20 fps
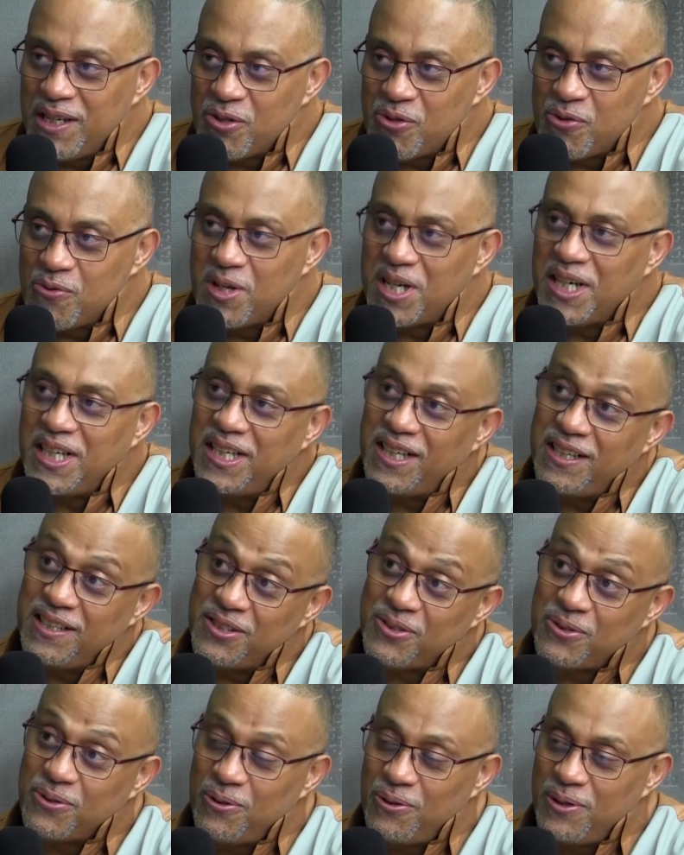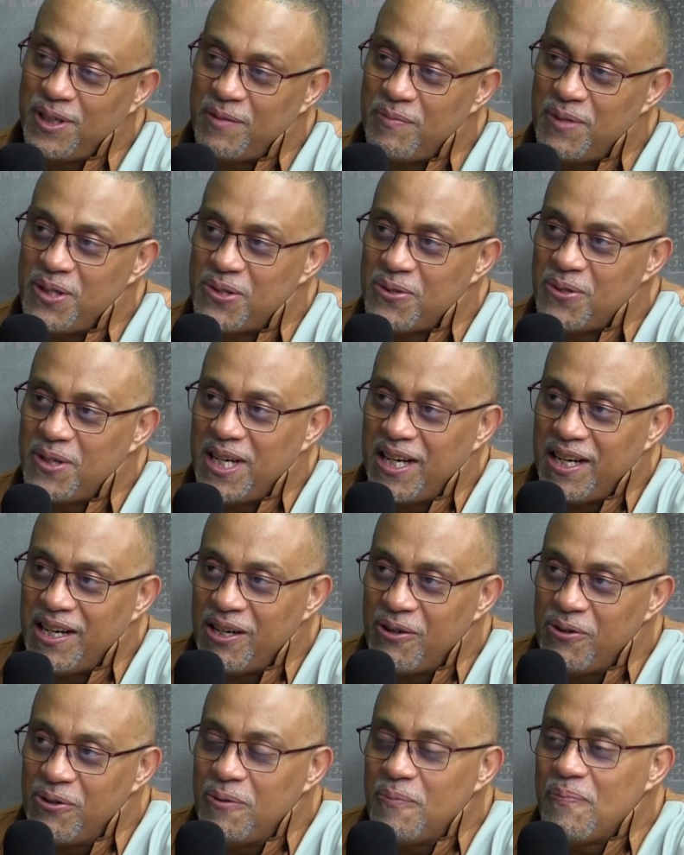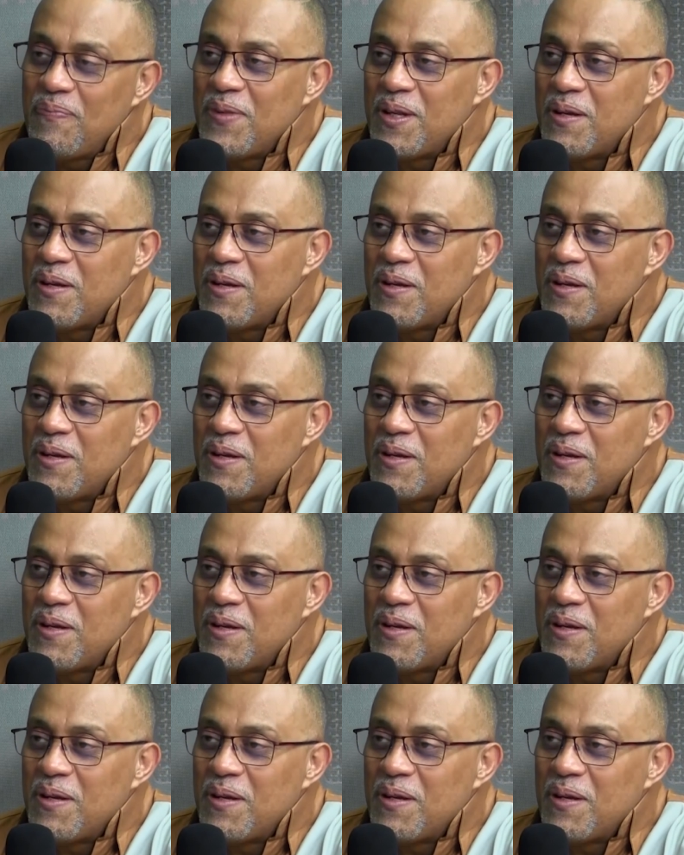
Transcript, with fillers: suka ya lisolo na biso ya lelo